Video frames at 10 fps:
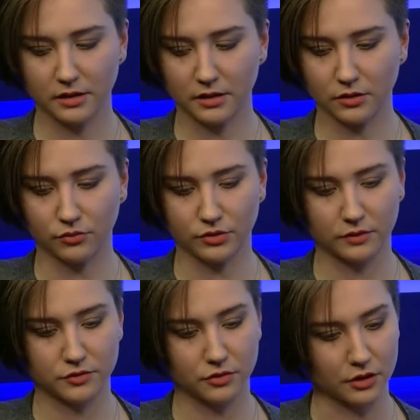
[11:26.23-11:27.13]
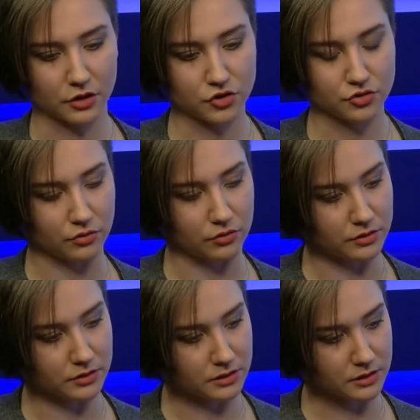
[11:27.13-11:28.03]
и у них все хорошо
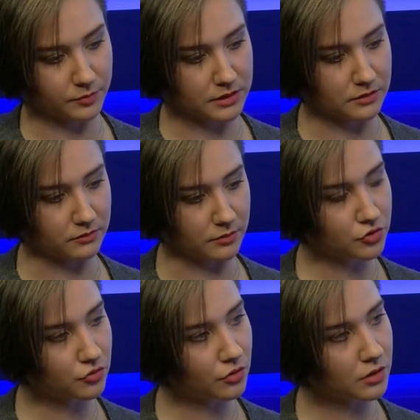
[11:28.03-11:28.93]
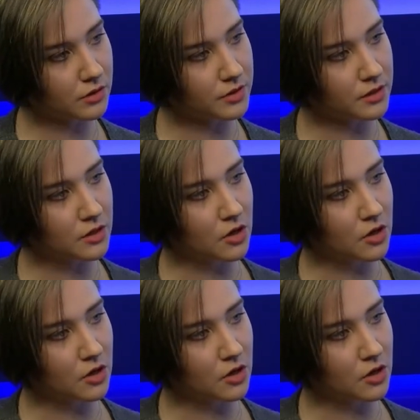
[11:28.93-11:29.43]
со спортивными школами,